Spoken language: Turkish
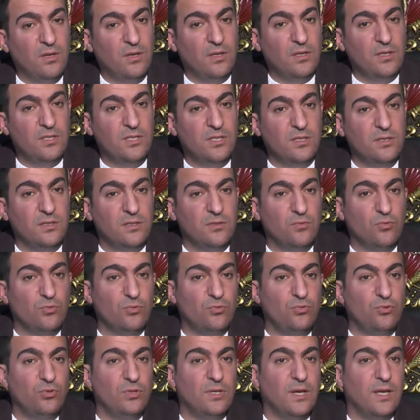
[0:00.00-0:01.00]
E şimdi
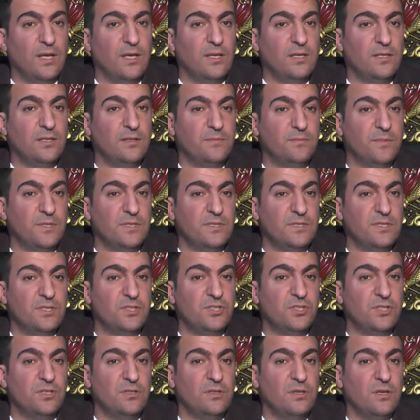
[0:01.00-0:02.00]
o dünyaya gitmesi
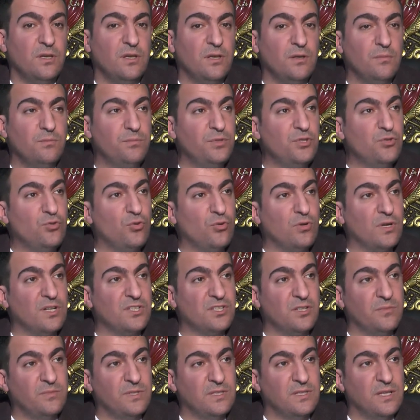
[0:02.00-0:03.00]
için birçok
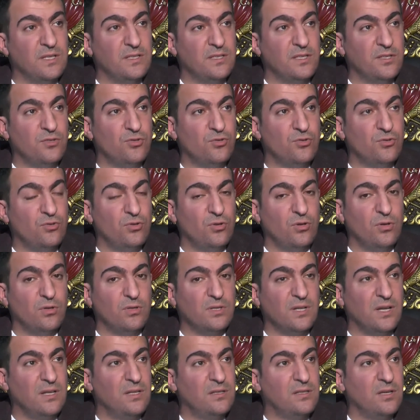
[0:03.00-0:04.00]
aşamadan geçiyor.
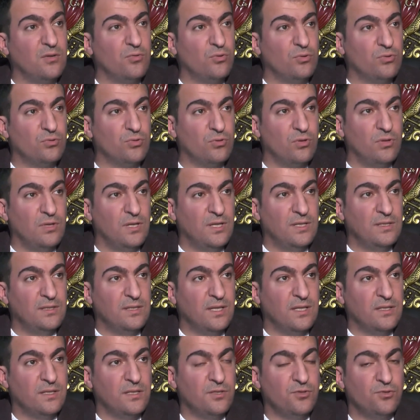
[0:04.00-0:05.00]
Kalite
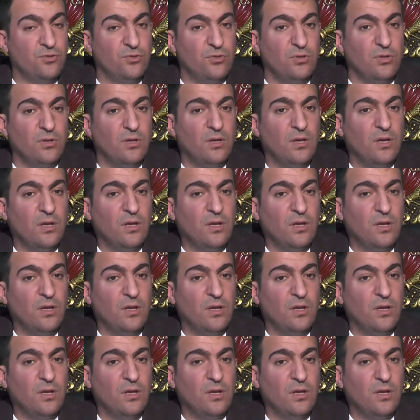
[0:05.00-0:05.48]
kontrollerinden geçiyor.